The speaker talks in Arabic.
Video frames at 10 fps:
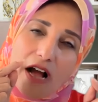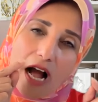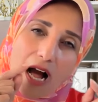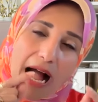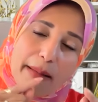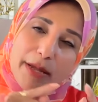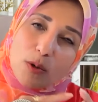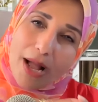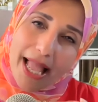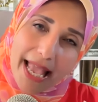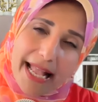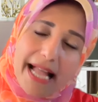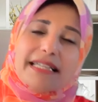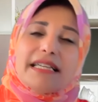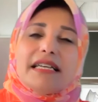عملوا
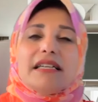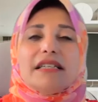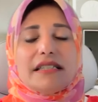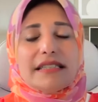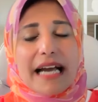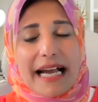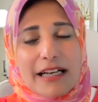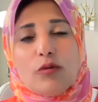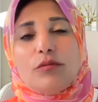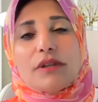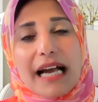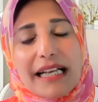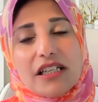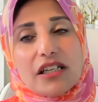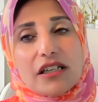حاجه يخليهم
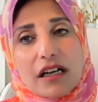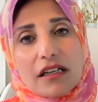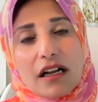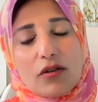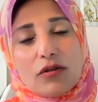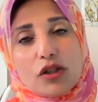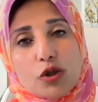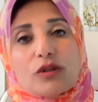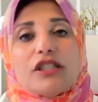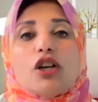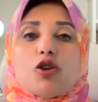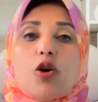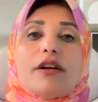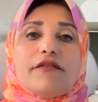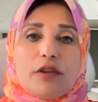يخلي رجل الشرطه
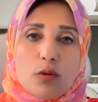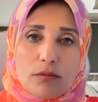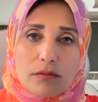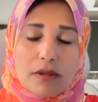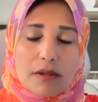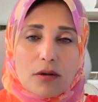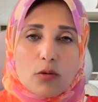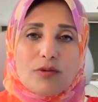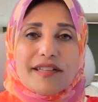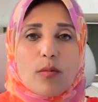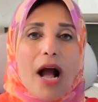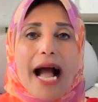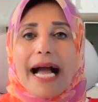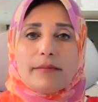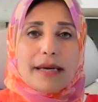يشك فيهم وسابوها
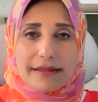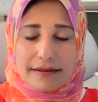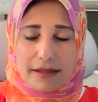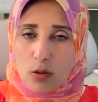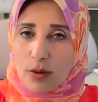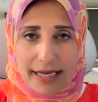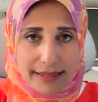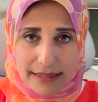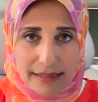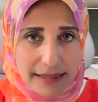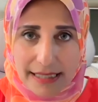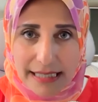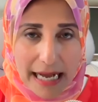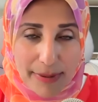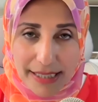عايمه كده اللي هو يعني يعني
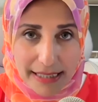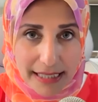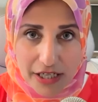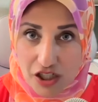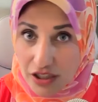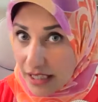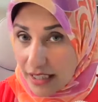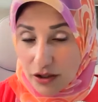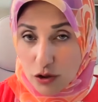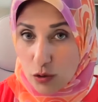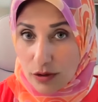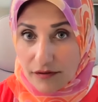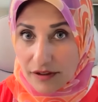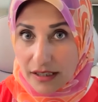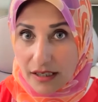عمل ايه عشان تخليه تشك
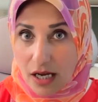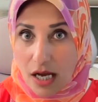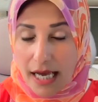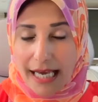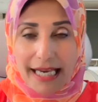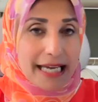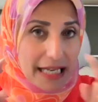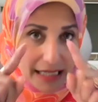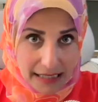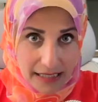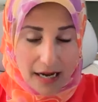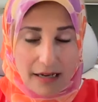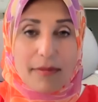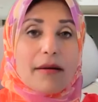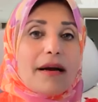فيك ايه
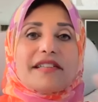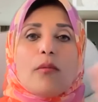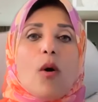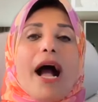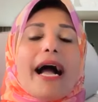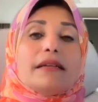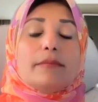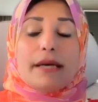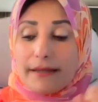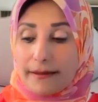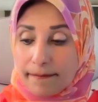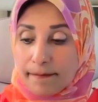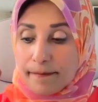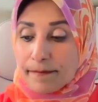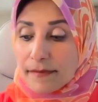الجا... سابوها عايمه كده
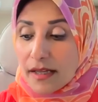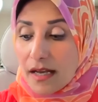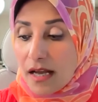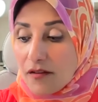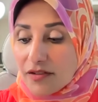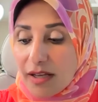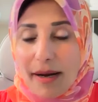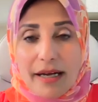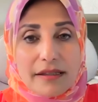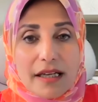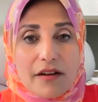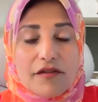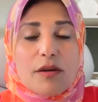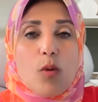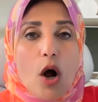طبعا
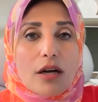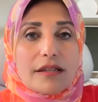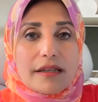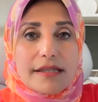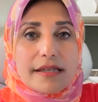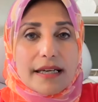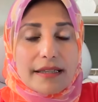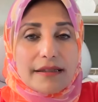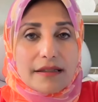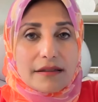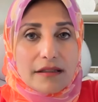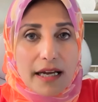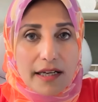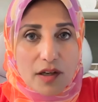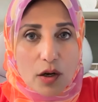في معارضه كتيره جدا ضد
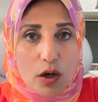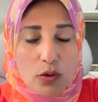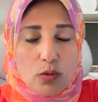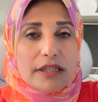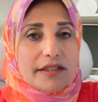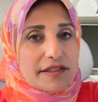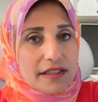هذا القانون نزلت